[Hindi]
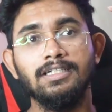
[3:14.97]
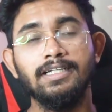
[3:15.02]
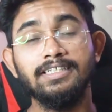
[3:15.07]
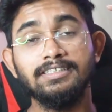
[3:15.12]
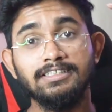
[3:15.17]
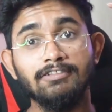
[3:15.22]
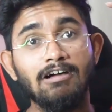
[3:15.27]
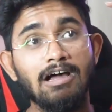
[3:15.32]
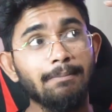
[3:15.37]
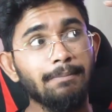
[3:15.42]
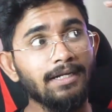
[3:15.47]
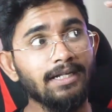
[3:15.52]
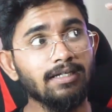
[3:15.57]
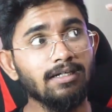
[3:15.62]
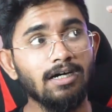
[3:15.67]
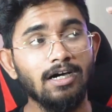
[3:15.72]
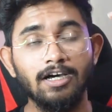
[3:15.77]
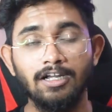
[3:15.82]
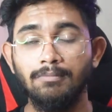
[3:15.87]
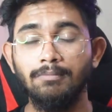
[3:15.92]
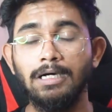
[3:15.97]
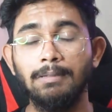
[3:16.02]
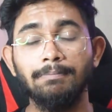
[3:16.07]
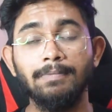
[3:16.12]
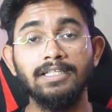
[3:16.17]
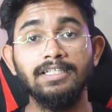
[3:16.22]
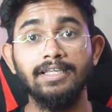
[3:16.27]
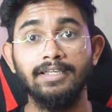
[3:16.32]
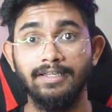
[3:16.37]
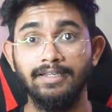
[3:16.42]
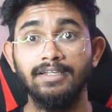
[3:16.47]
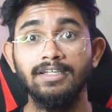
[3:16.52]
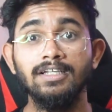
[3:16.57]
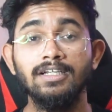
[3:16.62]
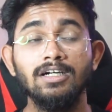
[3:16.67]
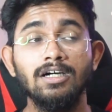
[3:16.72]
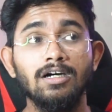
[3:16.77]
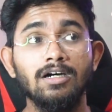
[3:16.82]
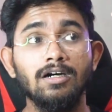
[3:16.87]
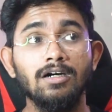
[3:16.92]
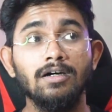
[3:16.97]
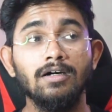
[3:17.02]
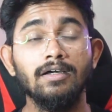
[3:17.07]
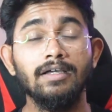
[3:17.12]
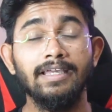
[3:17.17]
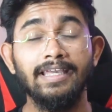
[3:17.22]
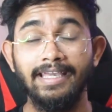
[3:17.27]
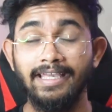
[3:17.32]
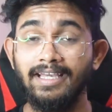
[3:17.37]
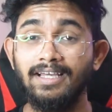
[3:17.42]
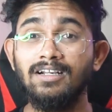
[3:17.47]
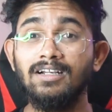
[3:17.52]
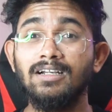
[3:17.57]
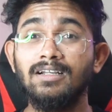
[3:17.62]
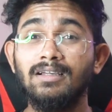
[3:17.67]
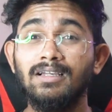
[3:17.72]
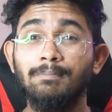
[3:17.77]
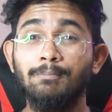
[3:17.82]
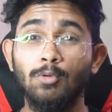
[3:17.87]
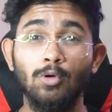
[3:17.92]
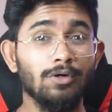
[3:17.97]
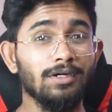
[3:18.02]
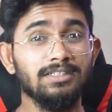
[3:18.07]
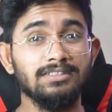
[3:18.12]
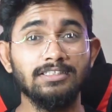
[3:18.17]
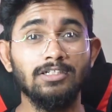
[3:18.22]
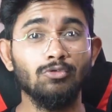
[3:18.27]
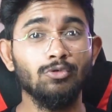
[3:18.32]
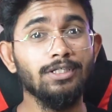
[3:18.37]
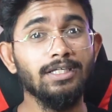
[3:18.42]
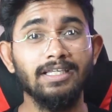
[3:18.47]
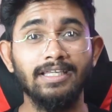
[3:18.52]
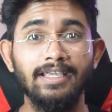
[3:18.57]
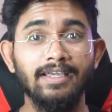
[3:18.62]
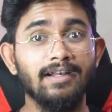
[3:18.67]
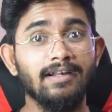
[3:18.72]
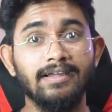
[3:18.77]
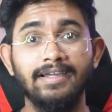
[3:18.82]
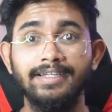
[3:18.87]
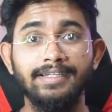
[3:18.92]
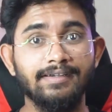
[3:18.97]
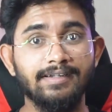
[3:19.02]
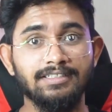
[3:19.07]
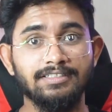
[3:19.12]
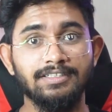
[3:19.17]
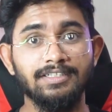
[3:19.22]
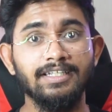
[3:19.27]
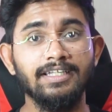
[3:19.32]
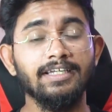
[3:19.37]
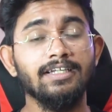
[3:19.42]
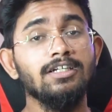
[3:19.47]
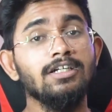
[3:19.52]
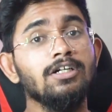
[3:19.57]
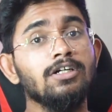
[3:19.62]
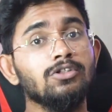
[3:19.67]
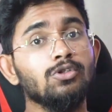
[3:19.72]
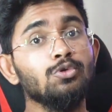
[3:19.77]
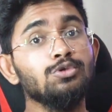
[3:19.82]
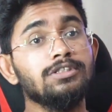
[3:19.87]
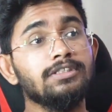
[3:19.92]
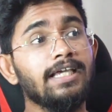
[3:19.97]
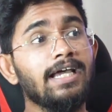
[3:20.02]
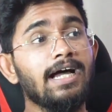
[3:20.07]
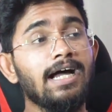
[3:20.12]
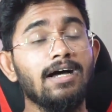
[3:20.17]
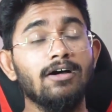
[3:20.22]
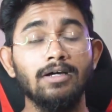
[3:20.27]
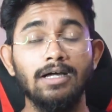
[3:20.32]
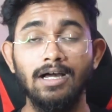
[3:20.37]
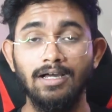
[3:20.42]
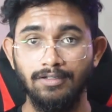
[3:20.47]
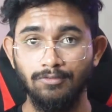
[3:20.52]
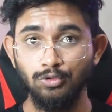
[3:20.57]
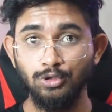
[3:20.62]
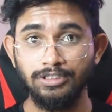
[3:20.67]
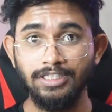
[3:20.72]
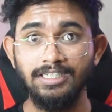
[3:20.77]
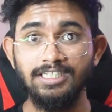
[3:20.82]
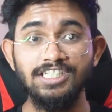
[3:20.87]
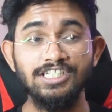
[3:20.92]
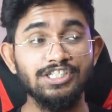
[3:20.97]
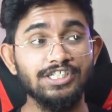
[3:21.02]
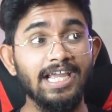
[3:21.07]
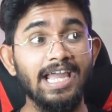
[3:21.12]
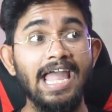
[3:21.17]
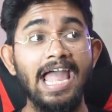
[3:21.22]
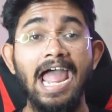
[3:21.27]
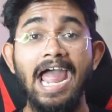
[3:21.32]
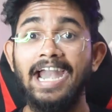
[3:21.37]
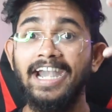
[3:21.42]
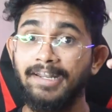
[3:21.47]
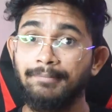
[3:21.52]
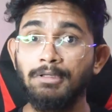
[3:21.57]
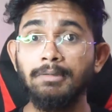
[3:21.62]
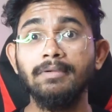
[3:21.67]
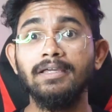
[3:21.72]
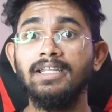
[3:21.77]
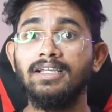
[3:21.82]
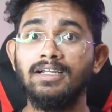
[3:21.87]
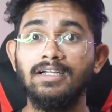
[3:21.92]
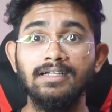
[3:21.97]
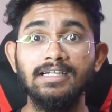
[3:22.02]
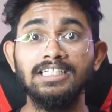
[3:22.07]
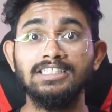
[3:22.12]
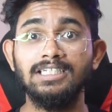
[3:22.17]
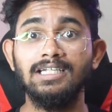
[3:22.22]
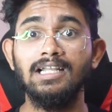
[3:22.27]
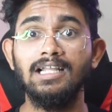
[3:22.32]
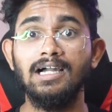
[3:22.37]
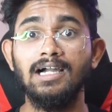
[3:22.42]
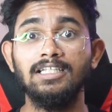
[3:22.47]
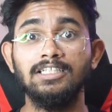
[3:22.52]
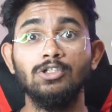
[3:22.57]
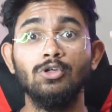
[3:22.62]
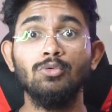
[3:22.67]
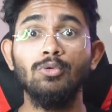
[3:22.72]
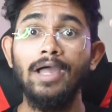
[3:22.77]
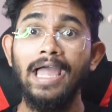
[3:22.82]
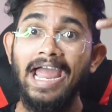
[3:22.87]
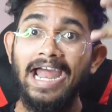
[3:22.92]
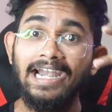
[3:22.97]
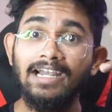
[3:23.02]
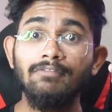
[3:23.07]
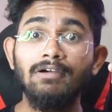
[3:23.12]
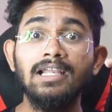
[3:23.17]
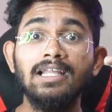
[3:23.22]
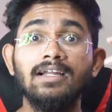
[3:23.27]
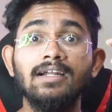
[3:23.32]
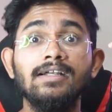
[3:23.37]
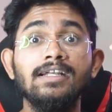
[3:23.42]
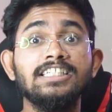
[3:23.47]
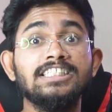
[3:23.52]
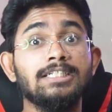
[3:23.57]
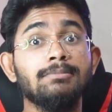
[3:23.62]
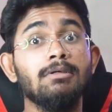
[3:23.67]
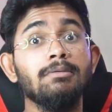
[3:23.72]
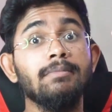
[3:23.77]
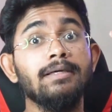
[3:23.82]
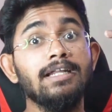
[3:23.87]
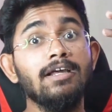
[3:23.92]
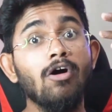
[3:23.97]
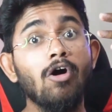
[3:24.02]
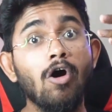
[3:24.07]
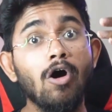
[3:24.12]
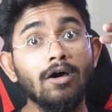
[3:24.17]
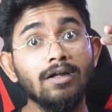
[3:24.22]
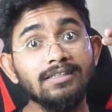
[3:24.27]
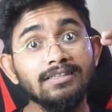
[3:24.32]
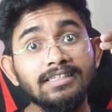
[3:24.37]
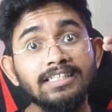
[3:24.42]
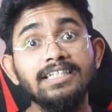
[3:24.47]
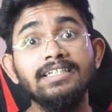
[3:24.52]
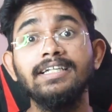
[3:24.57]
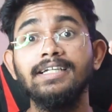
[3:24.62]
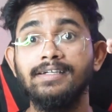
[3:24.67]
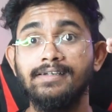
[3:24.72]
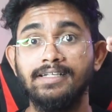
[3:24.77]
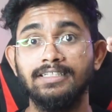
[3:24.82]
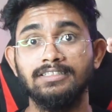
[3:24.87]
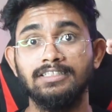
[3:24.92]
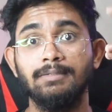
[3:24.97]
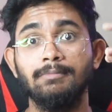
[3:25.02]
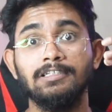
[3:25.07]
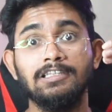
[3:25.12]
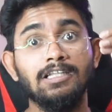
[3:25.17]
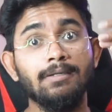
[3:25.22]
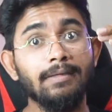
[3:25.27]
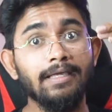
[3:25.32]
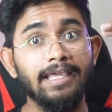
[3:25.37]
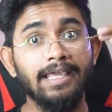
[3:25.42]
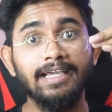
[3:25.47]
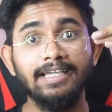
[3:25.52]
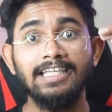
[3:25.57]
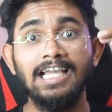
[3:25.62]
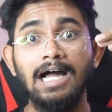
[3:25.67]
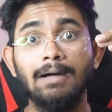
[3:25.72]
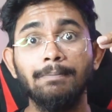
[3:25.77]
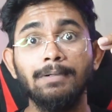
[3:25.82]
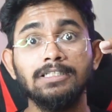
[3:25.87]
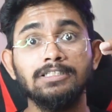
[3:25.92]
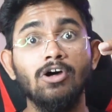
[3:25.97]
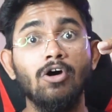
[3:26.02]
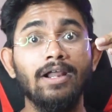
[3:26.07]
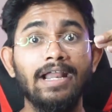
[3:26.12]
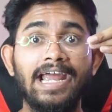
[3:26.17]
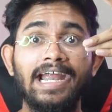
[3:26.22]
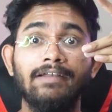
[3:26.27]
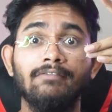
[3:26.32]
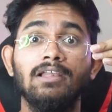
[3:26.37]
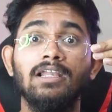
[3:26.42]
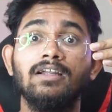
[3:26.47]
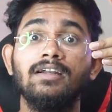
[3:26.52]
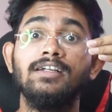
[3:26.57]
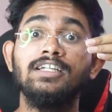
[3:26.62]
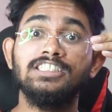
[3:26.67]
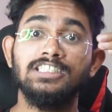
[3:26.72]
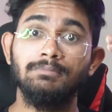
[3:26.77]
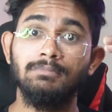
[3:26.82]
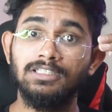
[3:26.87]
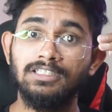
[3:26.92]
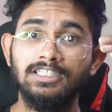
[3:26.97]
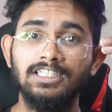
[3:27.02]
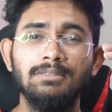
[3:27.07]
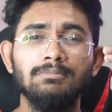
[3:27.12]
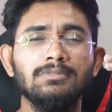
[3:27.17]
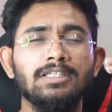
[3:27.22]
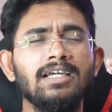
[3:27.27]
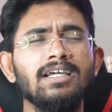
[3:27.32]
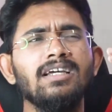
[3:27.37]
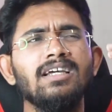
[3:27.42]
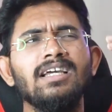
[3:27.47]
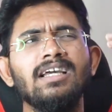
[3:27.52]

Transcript: लेट से वहां पर एक हर्ब अपना ये है हेयर प्रोडक्ट्स का कोई केयर का इंटरेस्ट है ठीक है तो उसके उसके नीचे एंड में मैंने कंडीशन लगाई थी और वो एंड वाले कंडीशन में मेरे और तीन इंटरेस्ट थे मतलब एक यहाँ पर था और एंड वाले कंडीशन में तीन थे